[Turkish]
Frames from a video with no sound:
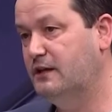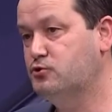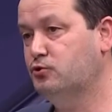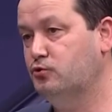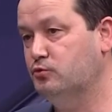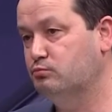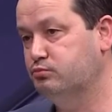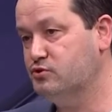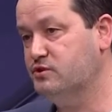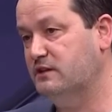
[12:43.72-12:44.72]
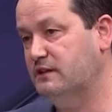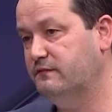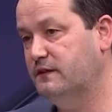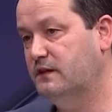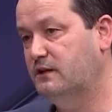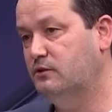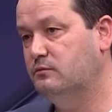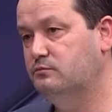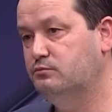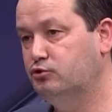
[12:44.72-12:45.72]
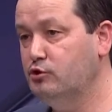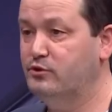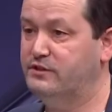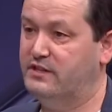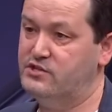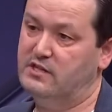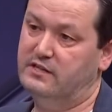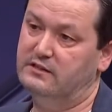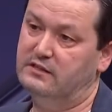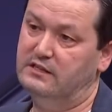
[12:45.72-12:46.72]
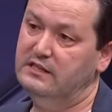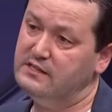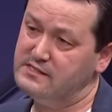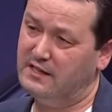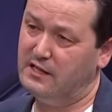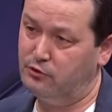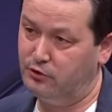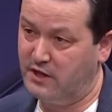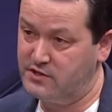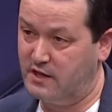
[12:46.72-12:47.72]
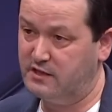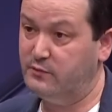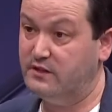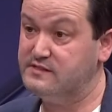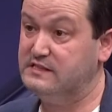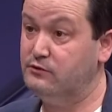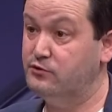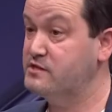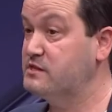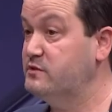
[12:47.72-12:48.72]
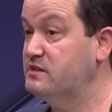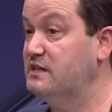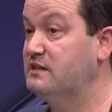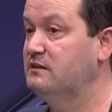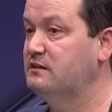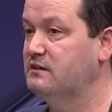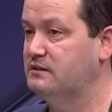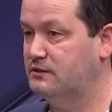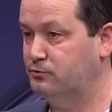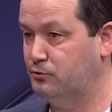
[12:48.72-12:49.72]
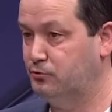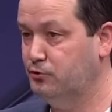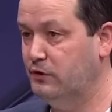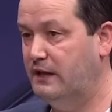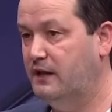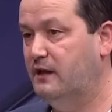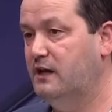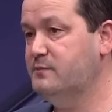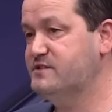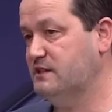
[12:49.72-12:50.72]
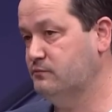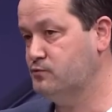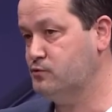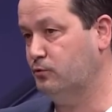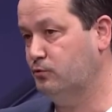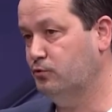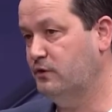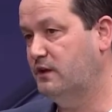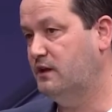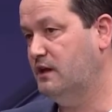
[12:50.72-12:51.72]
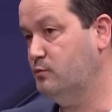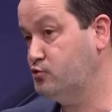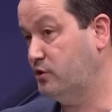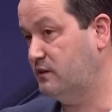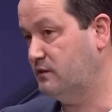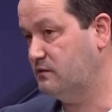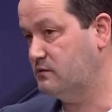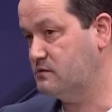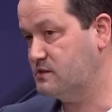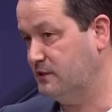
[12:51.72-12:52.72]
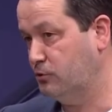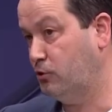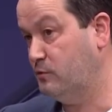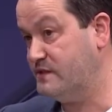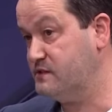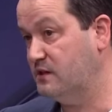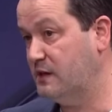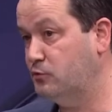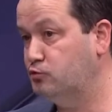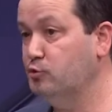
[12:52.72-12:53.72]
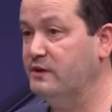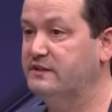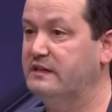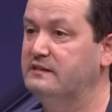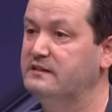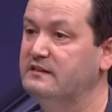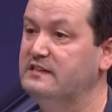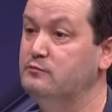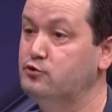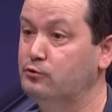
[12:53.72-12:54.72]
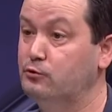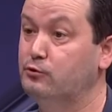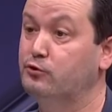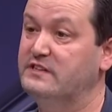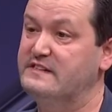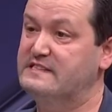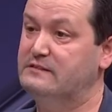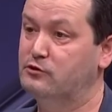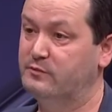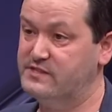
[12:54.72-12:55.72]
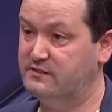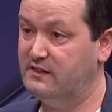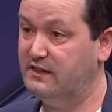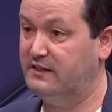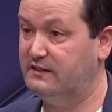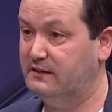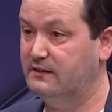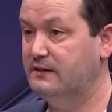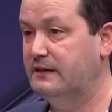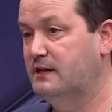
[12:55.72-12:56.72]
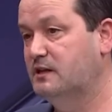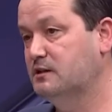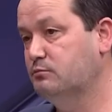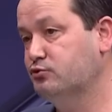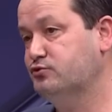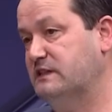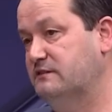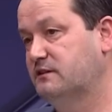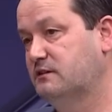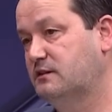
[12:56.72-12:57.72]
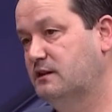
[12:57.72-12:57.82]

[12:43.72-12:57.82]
Çünkü bu sınav tüm öğrencilerde, iyi hazırlanan öğrencilerde bile sınav öncesinde bir gerginlik yaratıyordu. Hem sınavın zorluğu, hem sürenin sınırlı olması, hem de tüm adayların girmiş olduğu ortak sınav olmasından kaynaklı bu sınavın